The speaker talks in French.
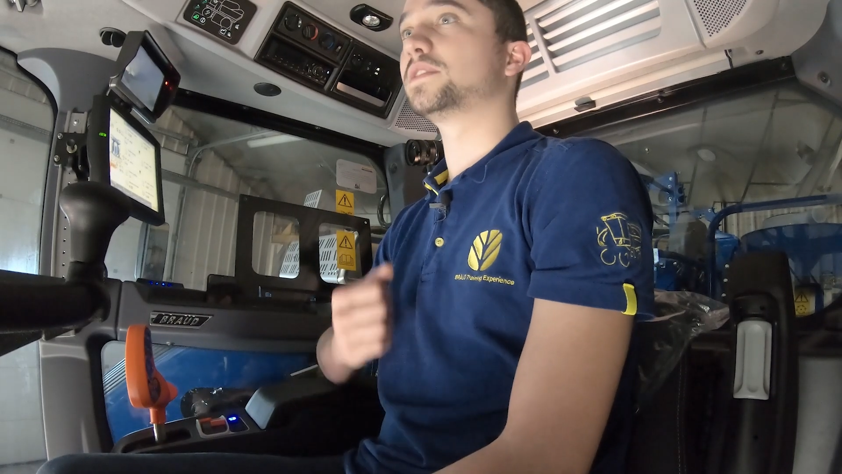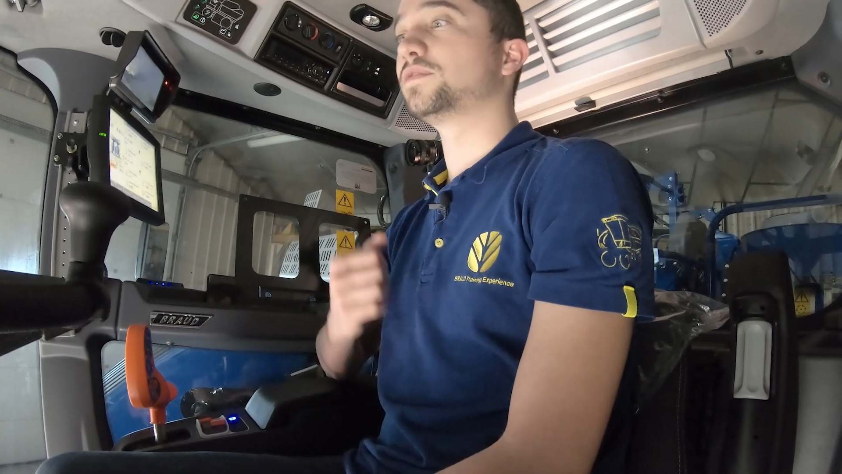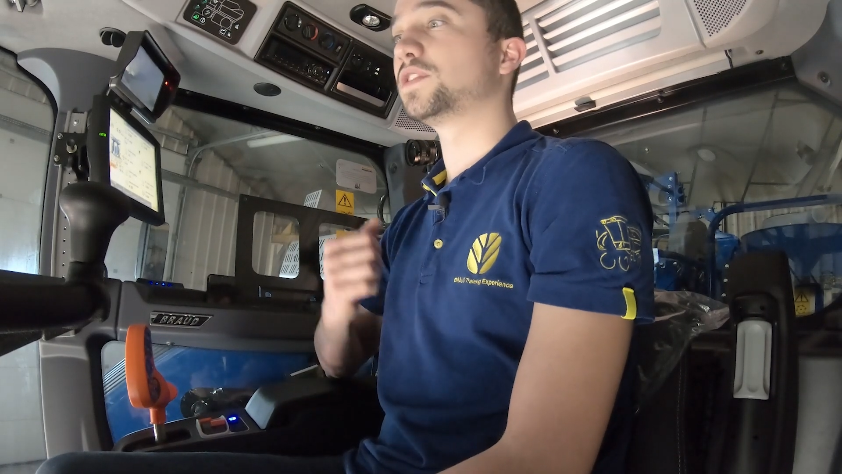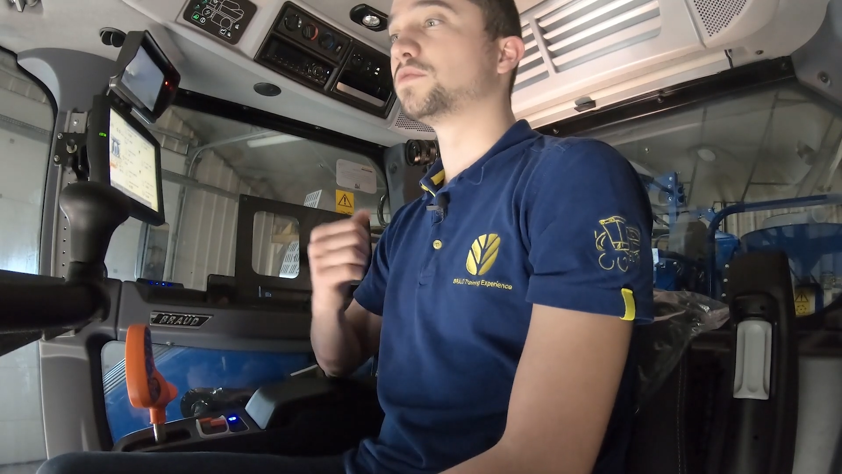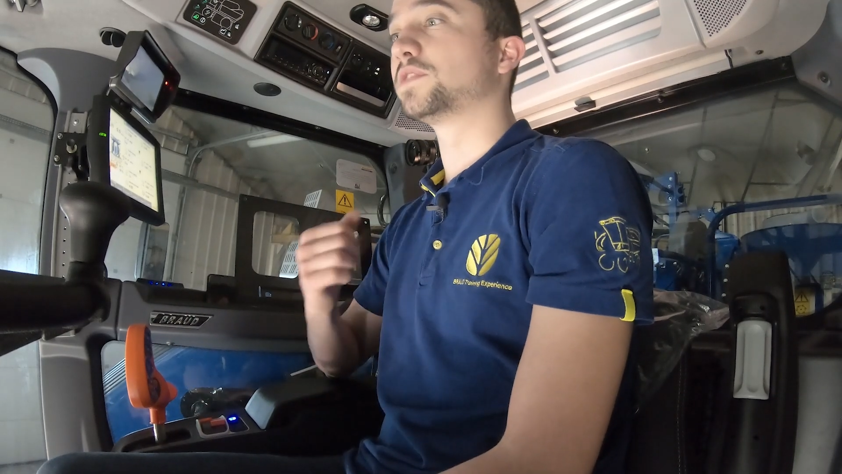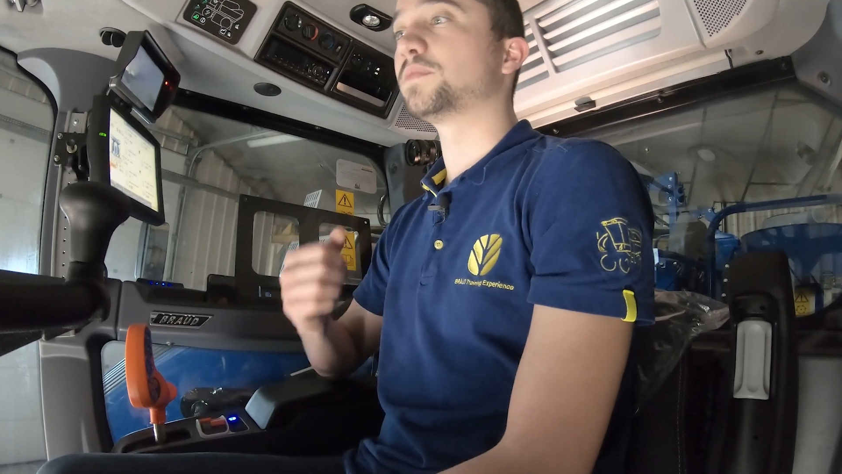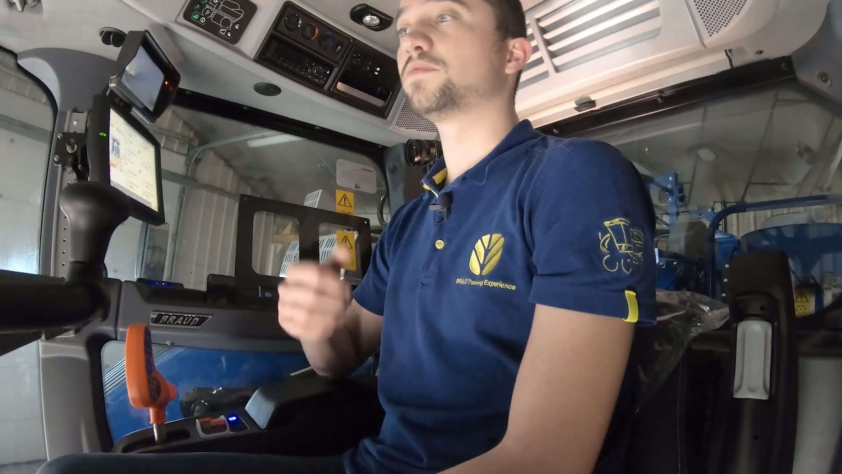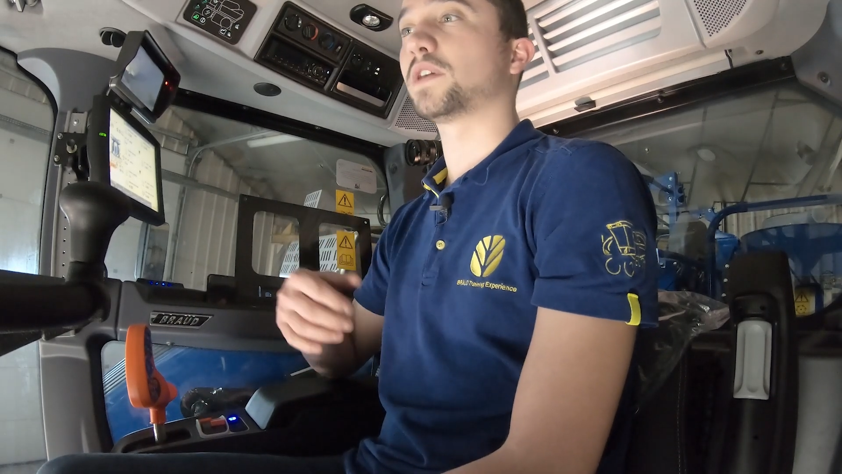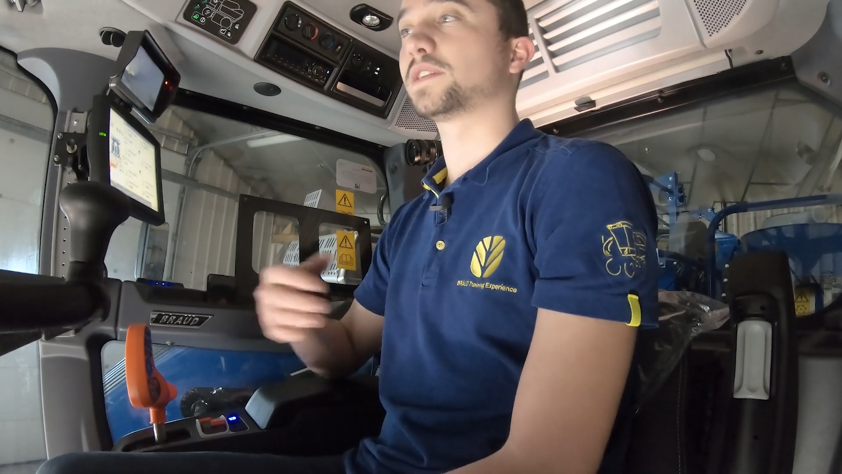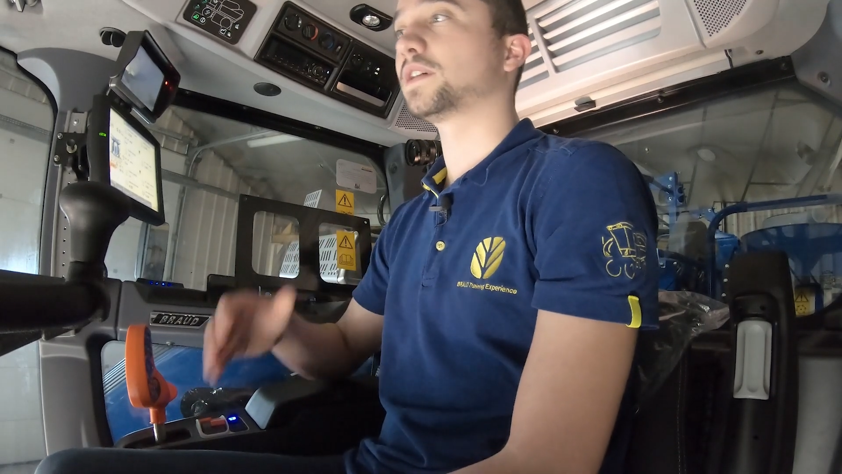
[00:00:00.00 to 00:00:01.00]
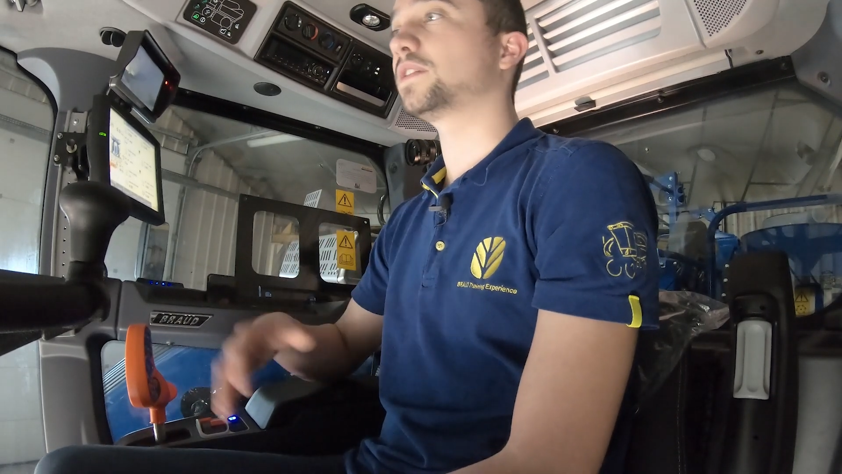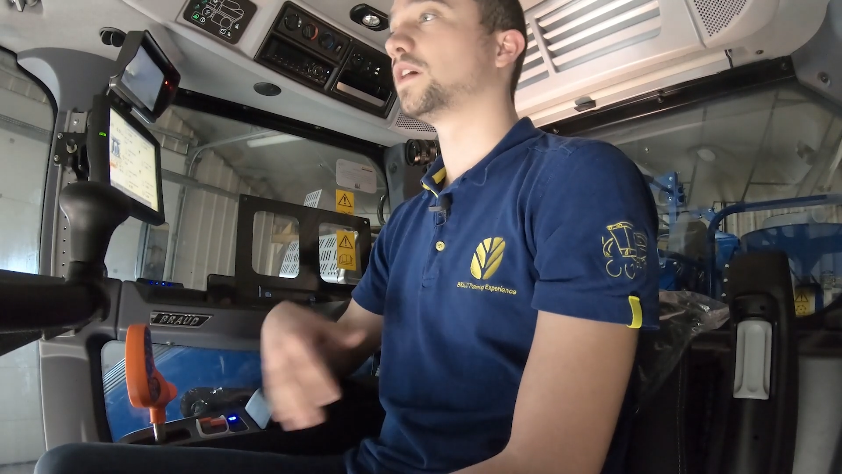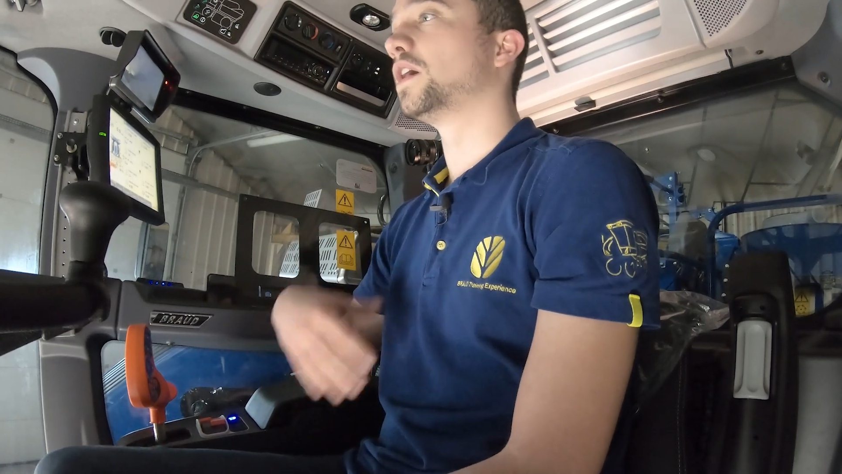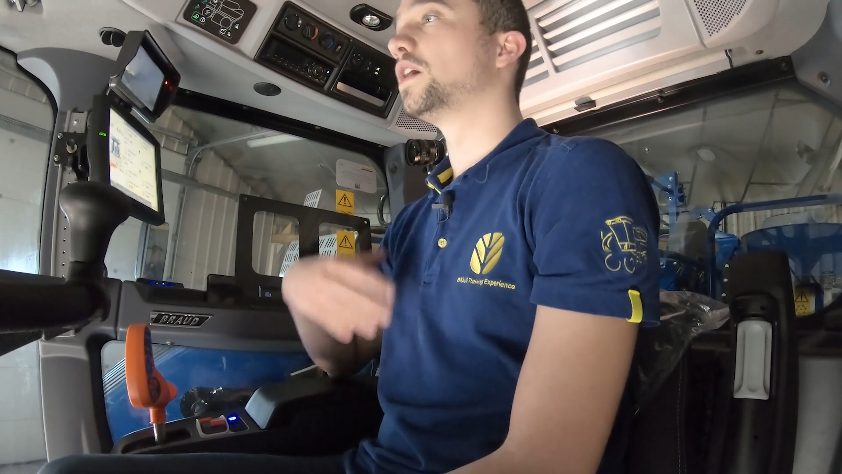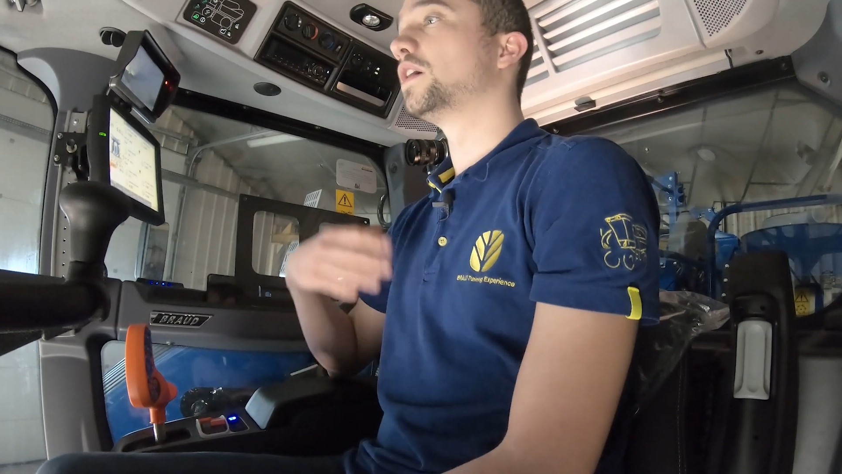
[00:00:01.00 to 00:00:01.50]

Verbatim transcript: des difficultés pour atteindre